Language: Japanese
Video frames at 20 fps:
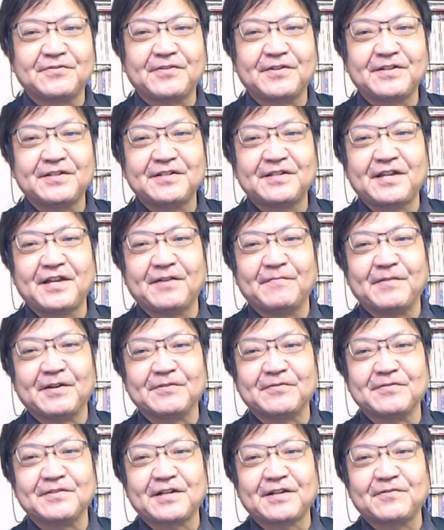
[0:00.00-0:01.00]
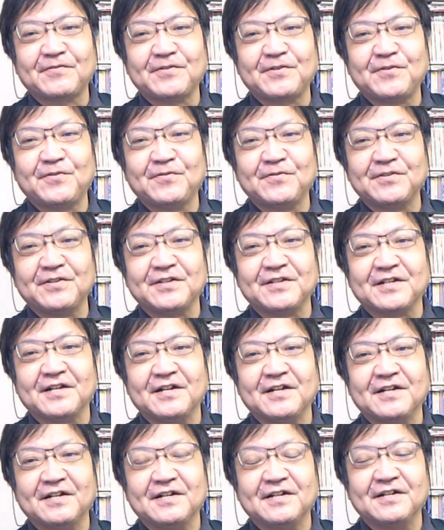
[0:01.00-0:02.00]
それにね、まあ、どんだけの日本人
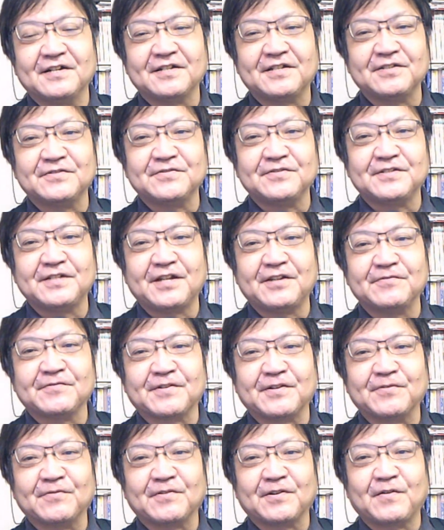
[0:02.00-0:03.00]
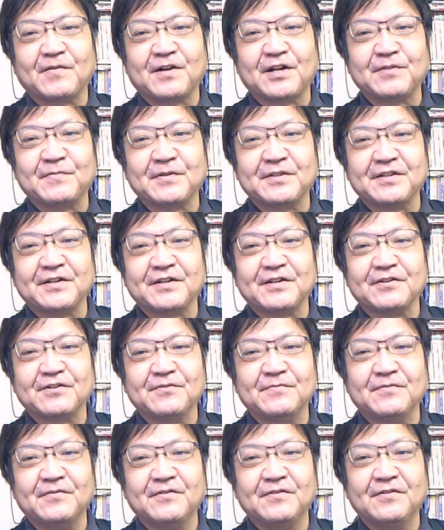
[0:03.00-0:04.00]
が気づいているのかどうか分かりませんけ
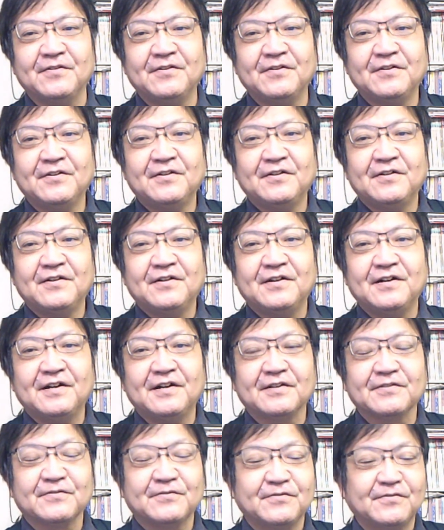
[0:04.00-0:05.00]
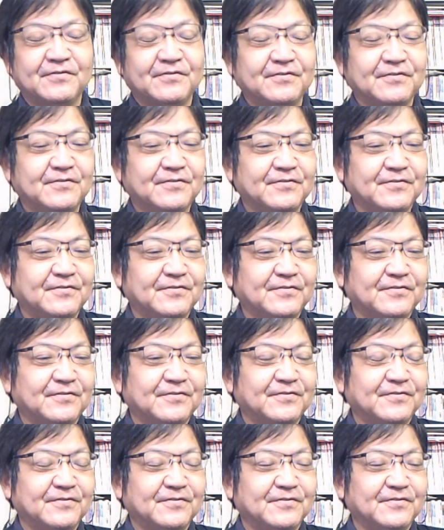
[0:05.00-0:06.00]
ども、あ
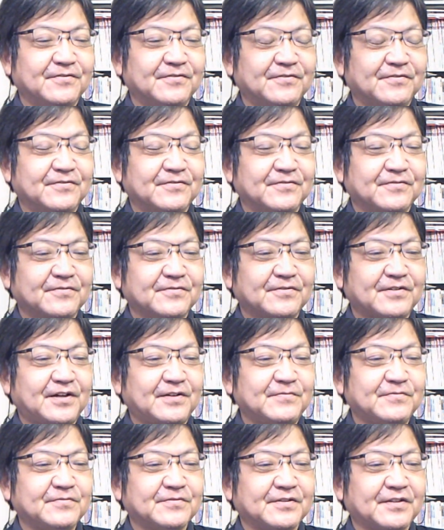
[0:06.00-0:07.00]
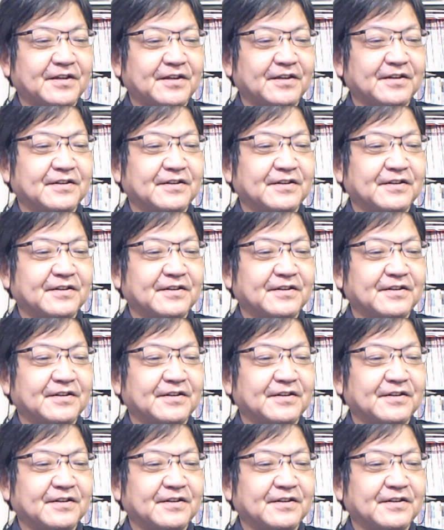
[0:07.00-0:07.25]
のー、多分ね、